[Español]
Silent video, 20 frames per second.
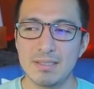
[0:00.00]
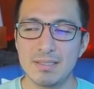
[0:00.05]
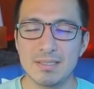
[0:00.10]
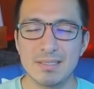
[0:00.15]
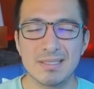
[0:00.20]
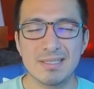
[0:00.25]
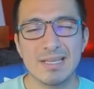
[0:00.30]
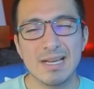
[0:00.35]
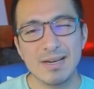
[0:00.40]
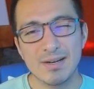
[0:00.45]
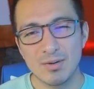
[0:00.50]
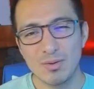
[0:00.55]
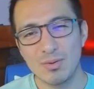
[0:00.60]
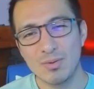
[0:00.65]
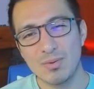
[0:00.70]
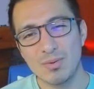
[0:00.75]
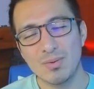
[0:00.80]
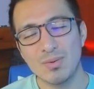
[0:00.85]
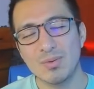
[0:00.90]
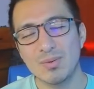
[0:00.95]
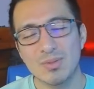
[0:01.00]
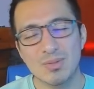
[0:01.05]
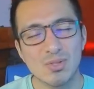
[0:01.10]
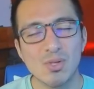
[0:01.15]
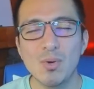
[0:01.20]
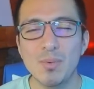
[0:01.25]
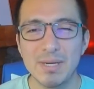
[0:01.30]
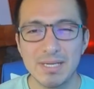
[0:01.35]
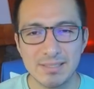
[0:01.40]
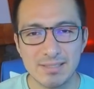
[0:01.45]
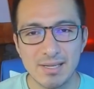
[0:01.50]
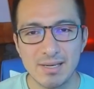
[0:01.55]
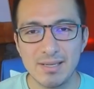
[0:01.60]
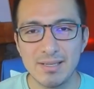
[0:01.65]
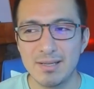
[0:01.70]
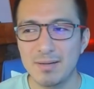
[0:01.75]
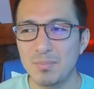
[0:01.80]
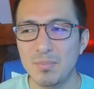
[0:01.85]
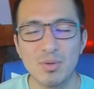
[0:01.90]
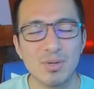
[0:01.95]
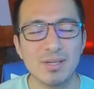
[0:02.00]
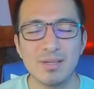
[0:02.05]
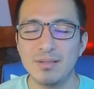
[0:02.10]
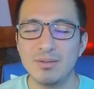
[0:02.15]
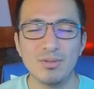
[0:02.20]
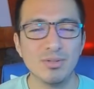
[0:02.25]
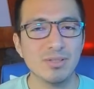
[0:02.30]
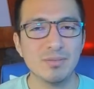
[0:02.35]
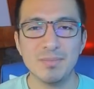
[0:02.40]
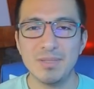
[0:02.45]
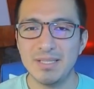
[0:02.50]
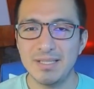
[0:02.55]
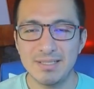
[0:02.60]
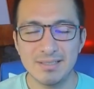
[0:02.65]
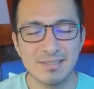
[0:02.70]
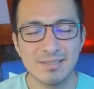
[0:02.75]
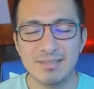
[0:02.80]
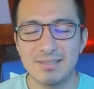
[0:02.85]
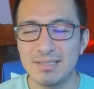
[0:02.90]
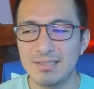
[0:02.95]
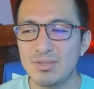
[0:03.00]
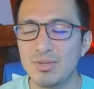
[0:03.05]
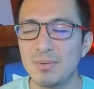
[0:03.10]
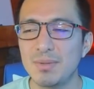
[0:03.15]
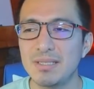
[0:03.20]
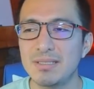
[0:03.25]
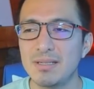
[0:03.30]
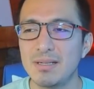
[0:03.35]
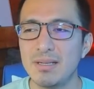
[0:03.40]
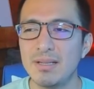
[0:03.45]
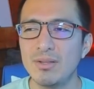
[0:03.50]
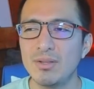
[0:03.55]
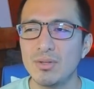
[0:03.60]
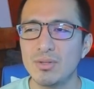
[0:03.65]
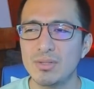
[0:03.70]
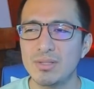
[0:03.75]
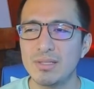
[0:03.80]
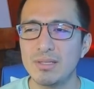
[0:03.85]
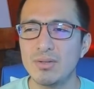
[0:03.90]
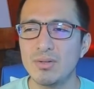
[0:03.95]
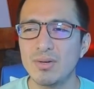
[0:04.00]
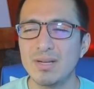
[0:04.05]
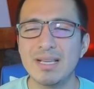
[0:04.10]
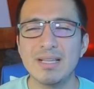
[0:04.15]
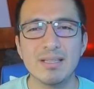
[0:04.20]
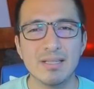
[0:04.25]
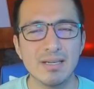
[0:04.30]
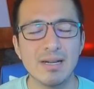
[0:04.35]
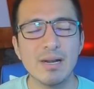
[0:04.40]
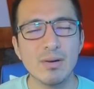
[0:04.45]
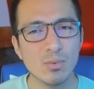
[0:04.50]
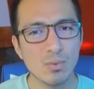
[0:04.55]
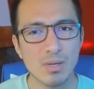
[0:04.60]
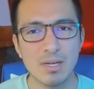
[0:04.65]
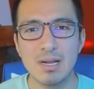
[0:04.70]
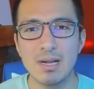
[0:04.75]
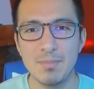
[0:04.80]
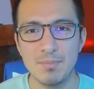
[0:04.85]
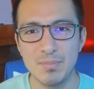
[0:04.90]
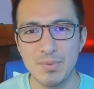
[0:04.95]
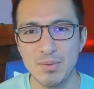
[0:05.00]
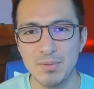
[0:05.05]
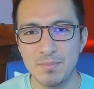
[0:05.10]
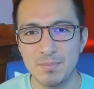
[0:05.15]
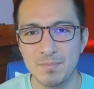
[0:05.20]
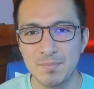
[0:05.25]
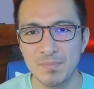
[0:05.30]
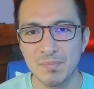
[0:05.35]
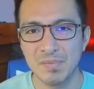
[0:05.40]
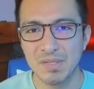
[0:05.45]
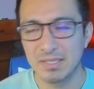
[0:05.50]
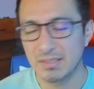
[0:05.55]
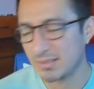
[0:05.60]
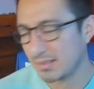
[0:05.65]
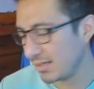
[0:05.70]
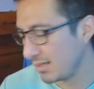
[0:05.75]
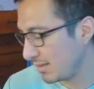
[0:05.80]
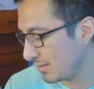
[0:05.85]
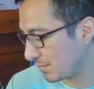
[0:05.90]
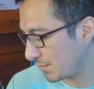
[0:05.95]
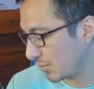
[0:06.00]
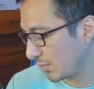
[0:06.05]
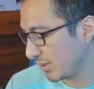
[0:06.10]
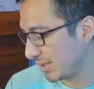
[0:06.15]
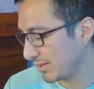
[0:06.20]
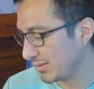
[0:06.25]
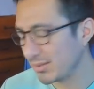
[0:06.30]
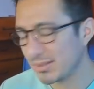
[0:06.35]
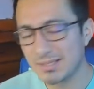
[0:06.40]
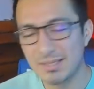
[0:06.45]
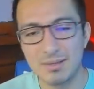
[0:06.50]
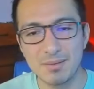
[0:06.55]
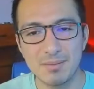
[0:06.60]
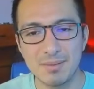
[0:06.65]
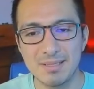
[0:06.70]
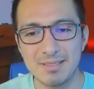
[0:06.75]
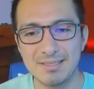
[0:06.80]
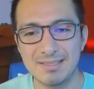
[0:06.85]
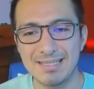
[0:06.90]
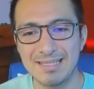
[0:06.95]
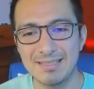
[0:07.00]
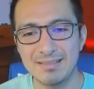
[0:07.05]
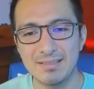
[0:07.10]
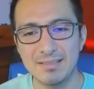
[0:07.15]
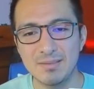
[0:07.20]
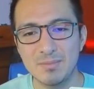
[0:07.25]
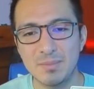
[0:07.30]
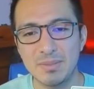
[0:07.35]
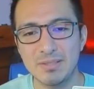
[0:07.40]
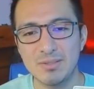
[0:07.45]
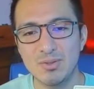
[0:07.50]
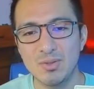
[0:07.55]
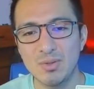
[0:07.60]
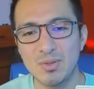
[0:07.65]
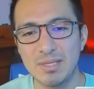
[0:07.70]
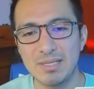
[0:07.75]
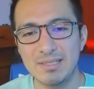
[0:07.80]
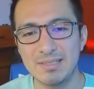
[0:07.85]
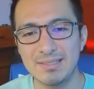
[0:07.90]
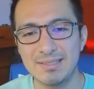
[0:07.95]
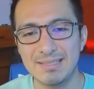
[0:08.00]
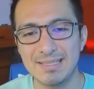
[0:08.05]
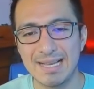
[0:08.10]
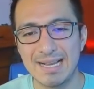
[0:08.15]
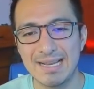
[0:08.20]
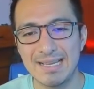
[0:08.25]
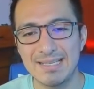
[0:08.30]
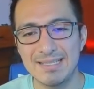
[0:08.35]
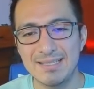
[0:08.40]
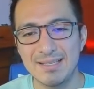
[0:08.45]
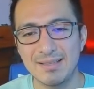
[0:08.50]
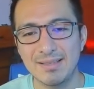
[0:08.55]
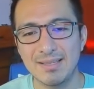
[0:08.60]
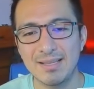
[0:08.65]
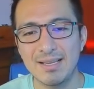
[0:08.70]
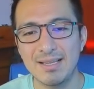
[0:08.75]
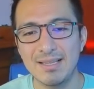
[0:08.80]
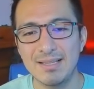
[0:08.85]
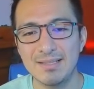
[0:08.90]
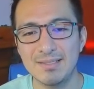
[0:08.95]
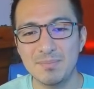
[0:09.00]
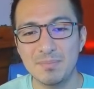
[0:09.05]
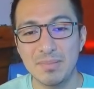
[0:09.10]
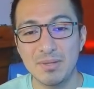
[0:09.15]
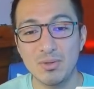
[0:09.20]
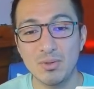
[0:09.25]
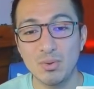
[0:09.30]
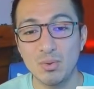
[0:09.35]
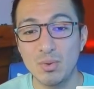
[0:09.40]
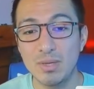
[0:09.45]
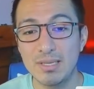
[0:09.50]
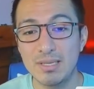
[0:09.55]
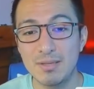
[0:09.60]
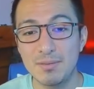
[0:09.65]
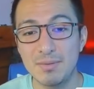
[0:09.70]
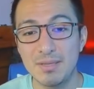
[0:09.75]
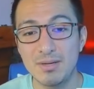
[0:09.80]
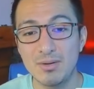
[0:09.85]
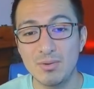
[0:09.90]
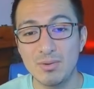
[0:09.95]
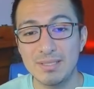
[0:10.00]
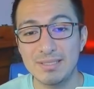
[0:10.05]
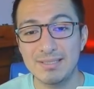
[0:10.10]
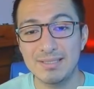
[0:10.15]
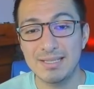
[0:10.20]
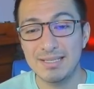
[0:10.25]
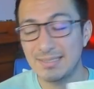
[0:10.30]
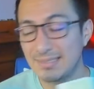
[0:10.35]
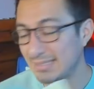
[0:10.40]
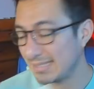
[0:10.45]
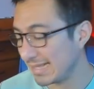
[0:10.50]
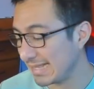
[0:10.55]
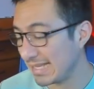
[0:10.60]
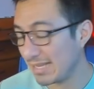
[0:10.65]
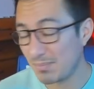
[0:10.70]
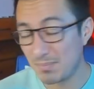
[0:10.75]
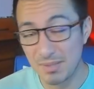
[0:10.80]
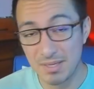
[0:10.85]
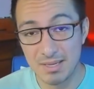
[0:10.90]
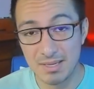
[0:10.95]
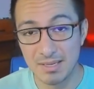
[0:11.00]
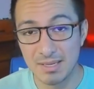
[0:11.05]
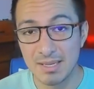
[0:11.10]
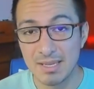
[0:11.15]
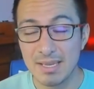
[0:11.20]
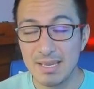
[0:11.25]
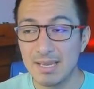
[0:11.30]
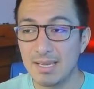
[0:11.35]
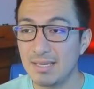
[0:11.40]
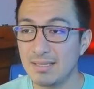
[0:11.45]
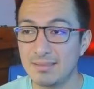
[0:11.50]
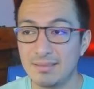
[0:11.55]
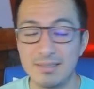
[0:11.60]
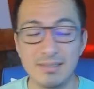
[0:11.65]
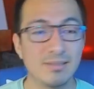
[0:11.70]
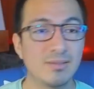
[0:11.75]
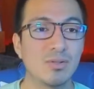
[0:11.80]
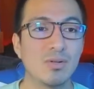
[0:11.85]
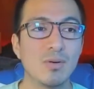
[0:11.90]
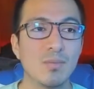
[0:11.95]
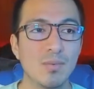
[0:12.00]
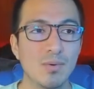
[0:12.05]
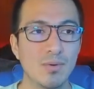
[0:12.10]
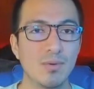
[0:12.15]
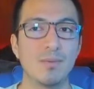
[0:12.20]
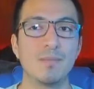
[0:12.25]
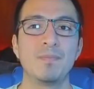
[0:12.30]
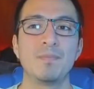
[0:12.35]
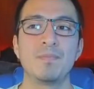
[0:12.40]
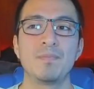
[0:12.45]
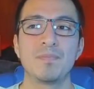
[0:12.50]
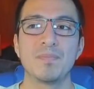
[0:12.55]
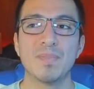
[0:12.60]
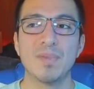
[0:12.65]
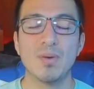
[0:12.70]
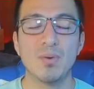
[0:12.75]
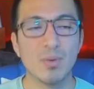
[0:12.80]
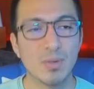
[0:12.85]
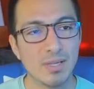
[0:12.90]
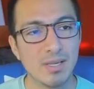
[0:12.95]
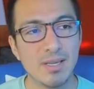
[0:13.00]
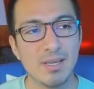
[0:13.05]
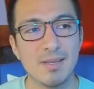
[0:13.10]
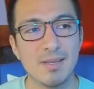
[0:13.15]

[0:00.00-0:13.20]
ya no sobresalir, porque de todas maneras estás sobresaliendo, sino generar un cambio Sí, por eso es que ves a estas personas ahí sentadas, pero tú aquí Virgo estás de pie, estás como, ok,